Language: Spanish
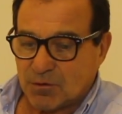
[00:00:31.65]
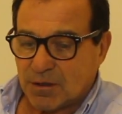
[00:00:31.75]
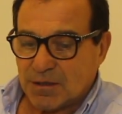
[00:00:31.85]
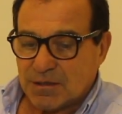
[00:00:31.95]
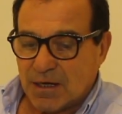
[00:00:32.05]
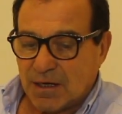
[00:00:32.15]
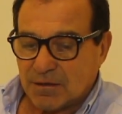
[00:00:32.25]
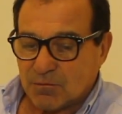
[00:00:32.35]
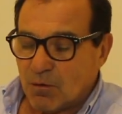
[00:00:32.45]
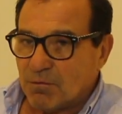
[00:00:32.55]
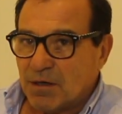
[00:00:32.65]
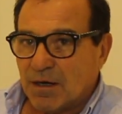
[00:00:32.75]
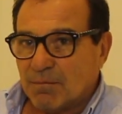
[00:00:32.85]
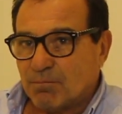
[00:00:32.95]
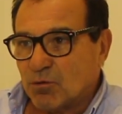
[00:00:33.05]
porque ya no
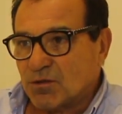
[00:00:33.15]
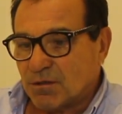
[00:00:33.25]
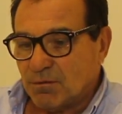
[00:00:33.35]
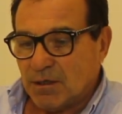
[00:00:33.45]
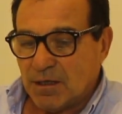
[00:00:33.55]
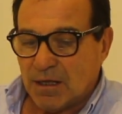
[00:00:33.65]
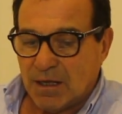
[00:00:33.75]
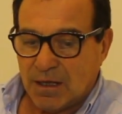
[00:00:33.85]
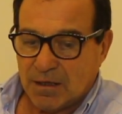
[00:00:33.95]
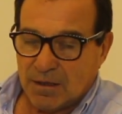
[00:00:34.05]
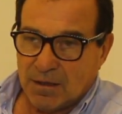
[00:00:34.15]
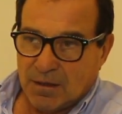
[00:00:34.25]
había posibilidad